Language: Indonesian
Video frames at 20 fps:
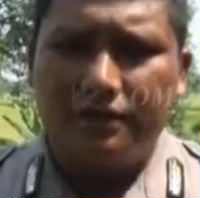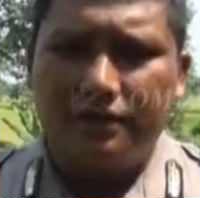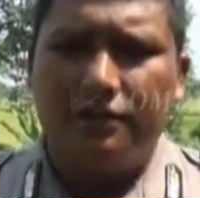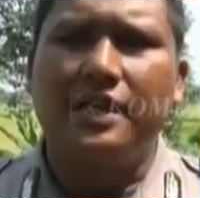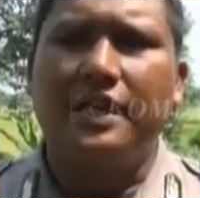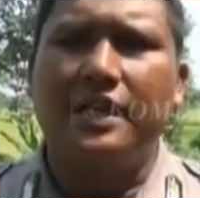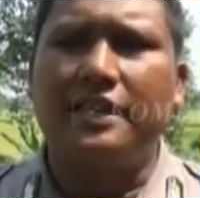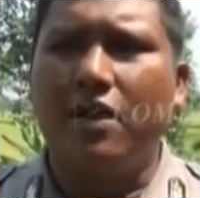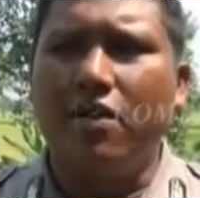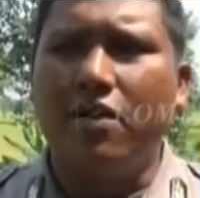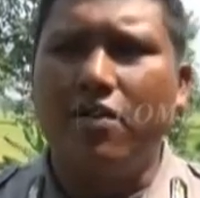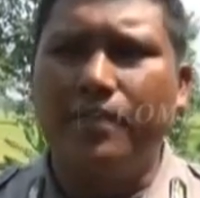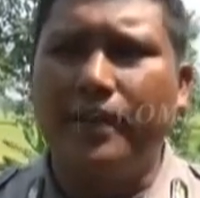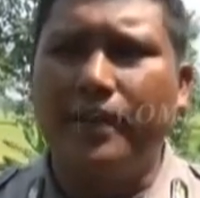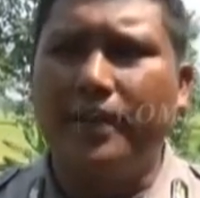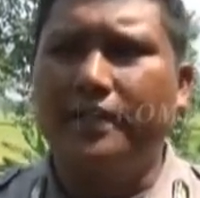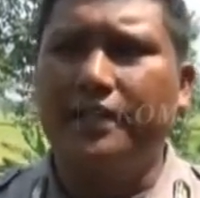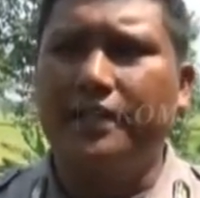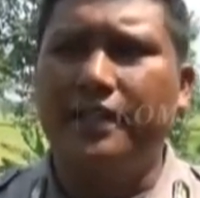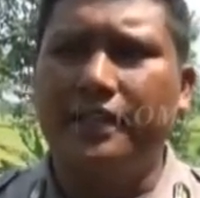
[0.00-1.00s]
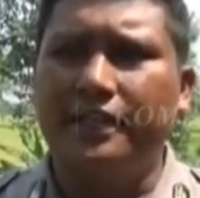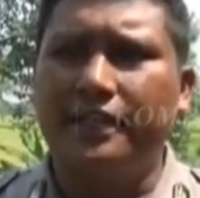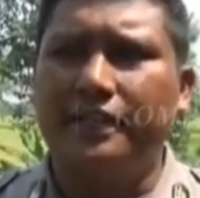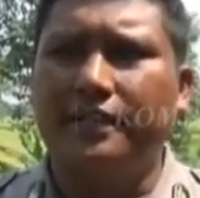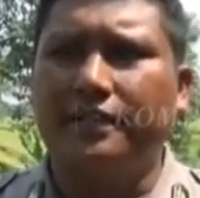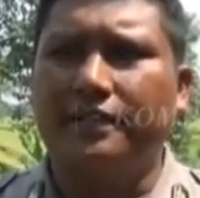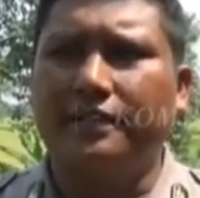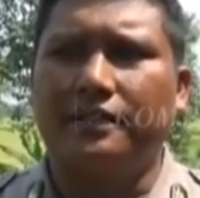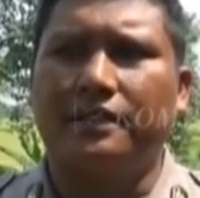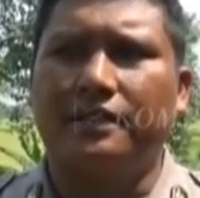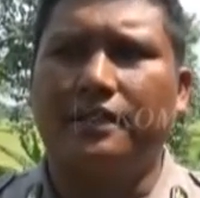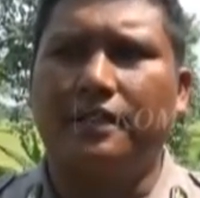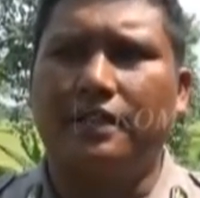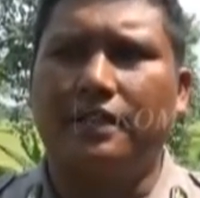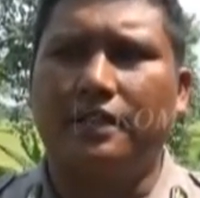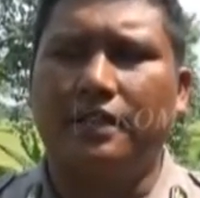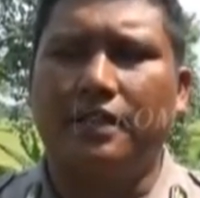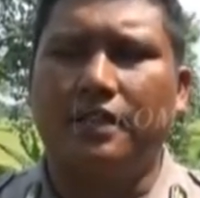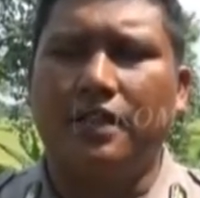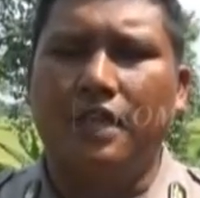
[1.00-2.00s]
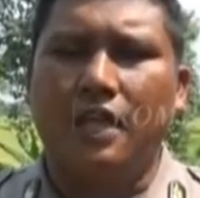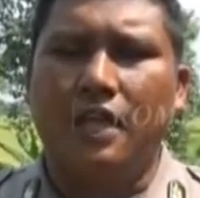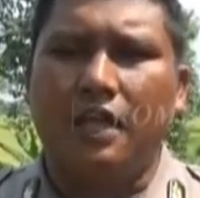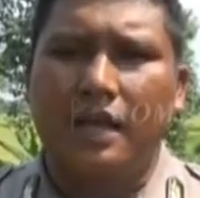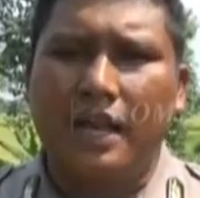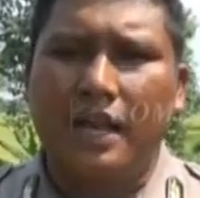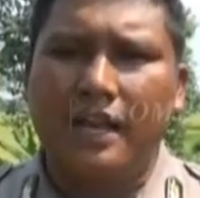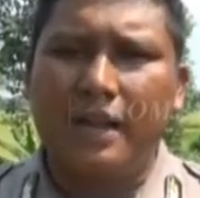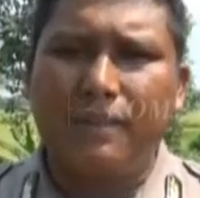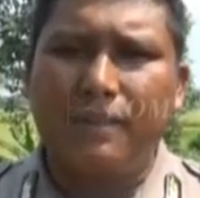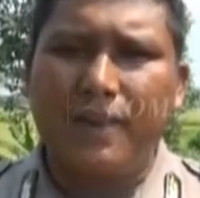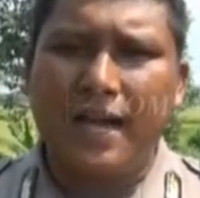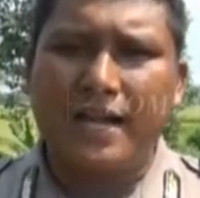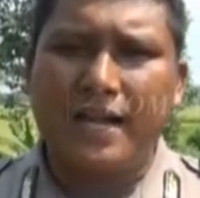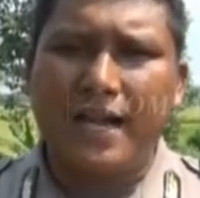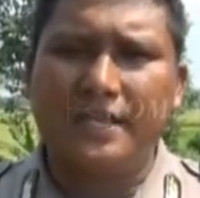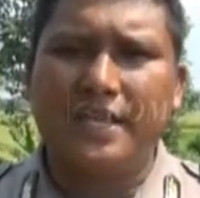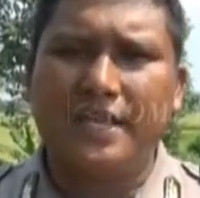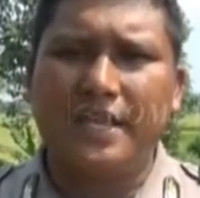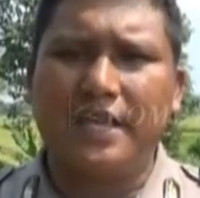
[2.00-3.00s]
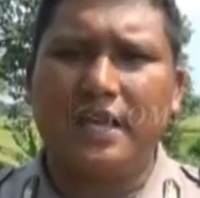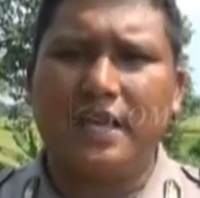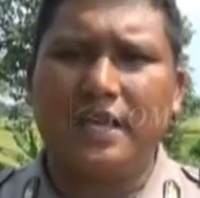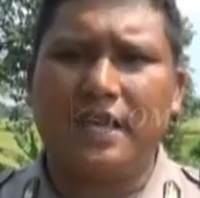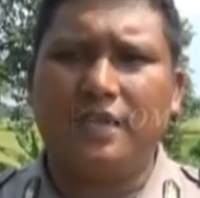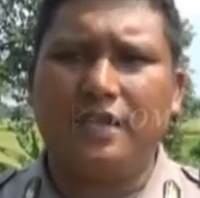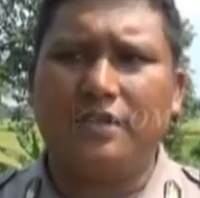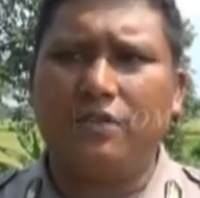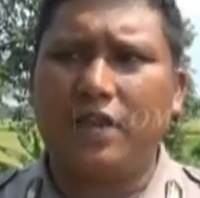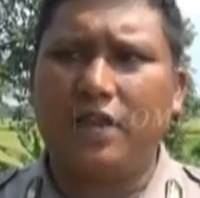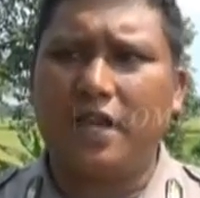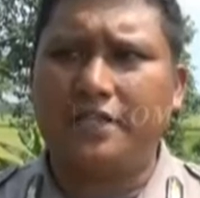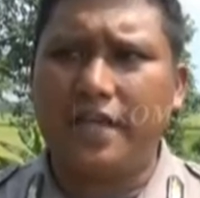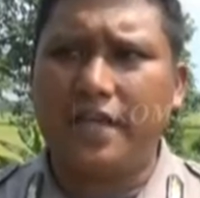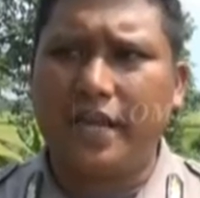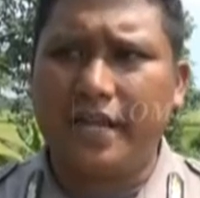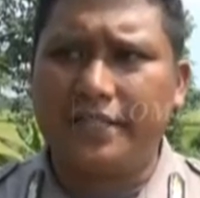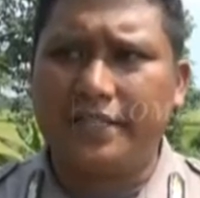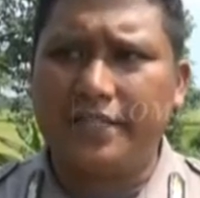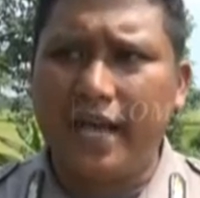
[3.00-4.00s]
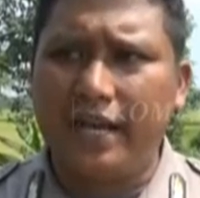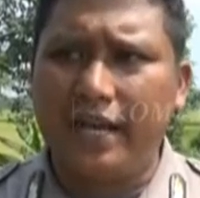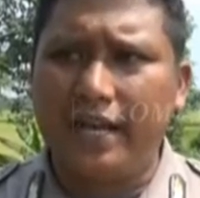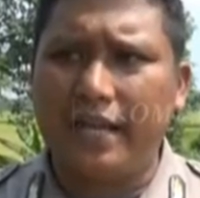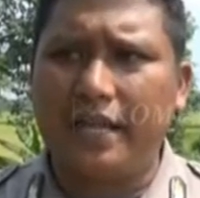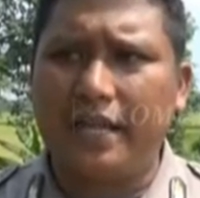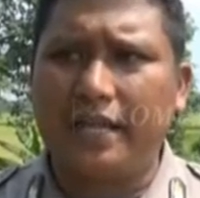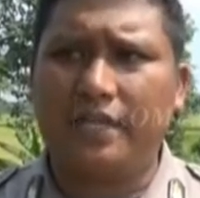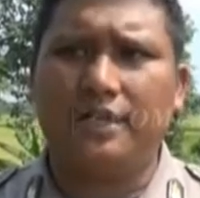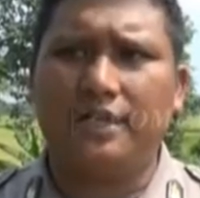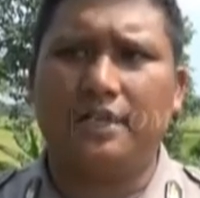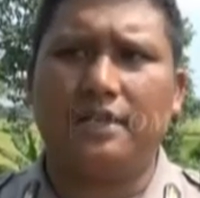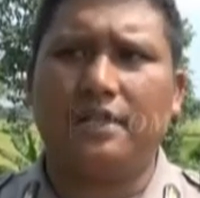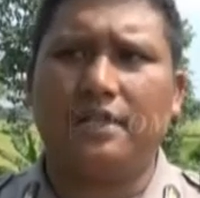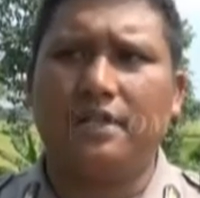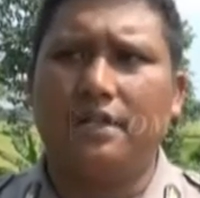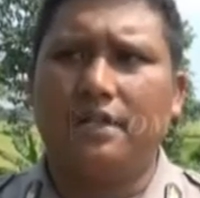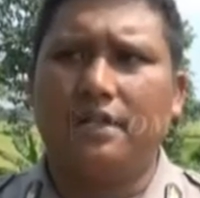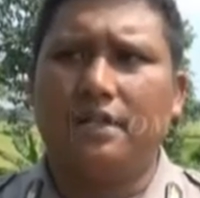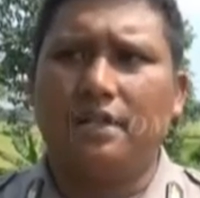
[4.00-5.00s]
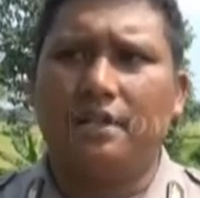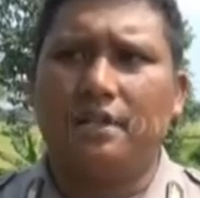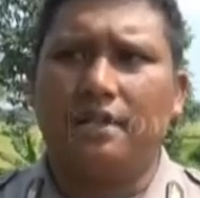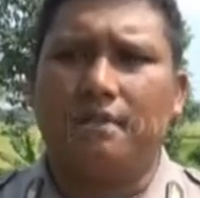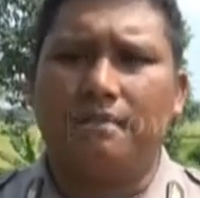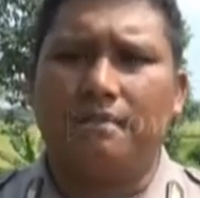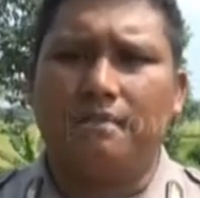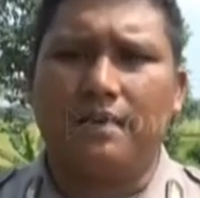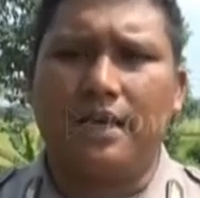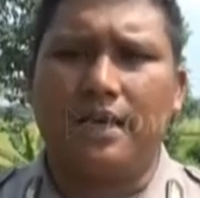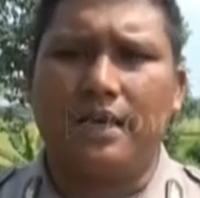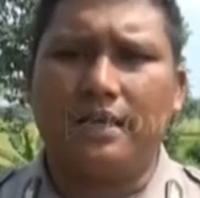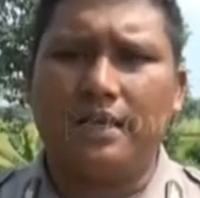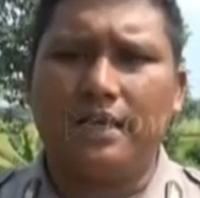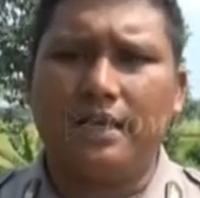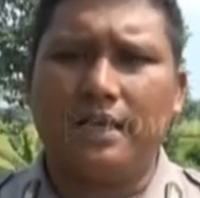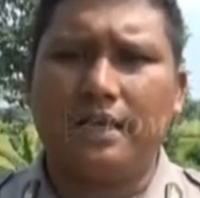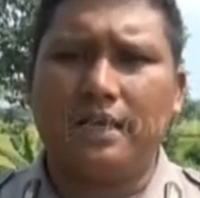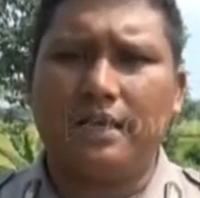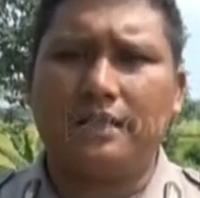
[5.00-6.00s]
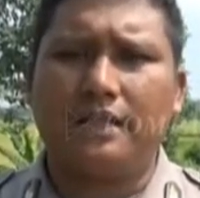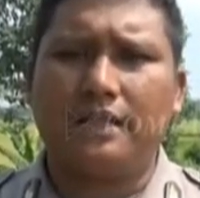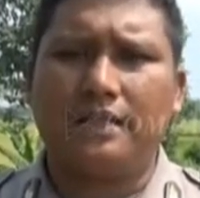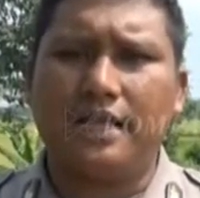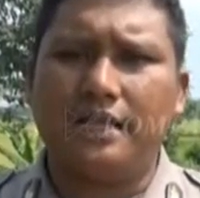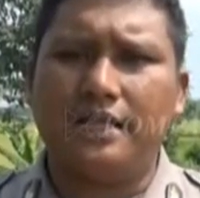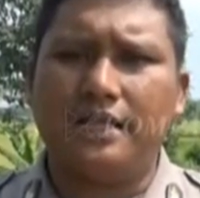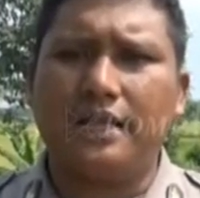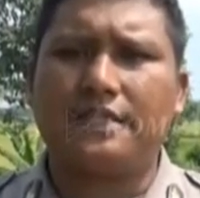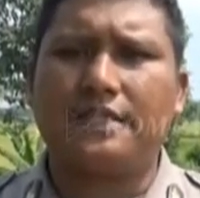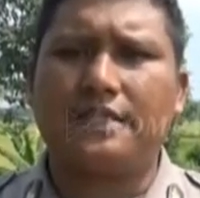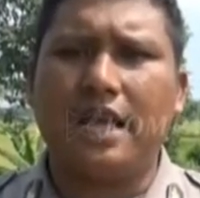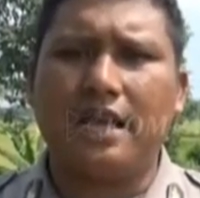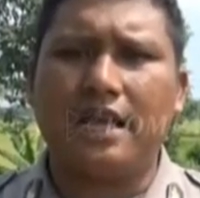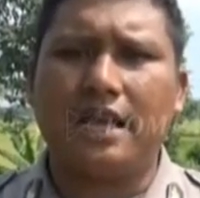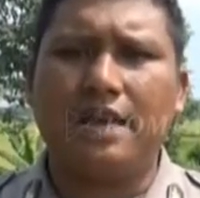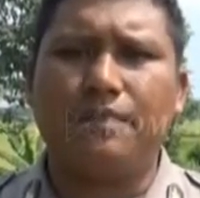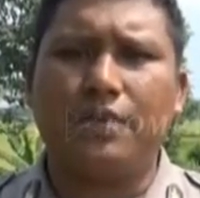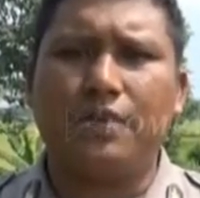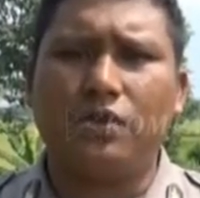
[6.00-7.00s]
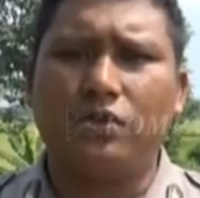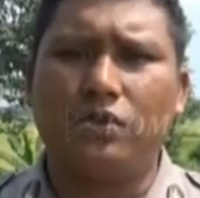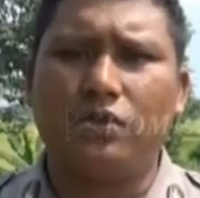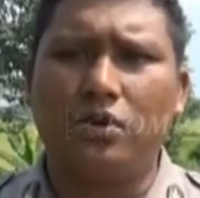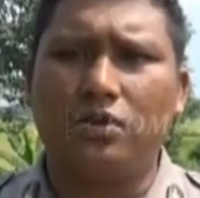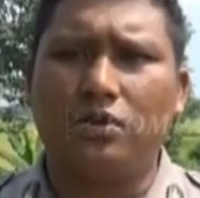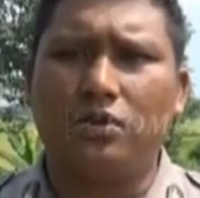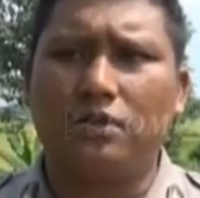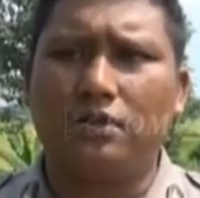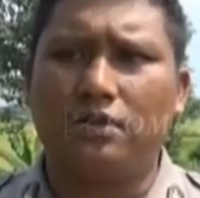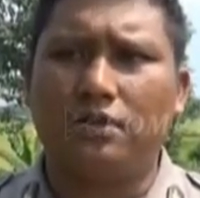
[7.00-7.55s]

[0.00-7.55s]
sudah tahu berhenti karena belakangnya yang lain kurang jaga jarak makanya terjadi kecelakaan beruntun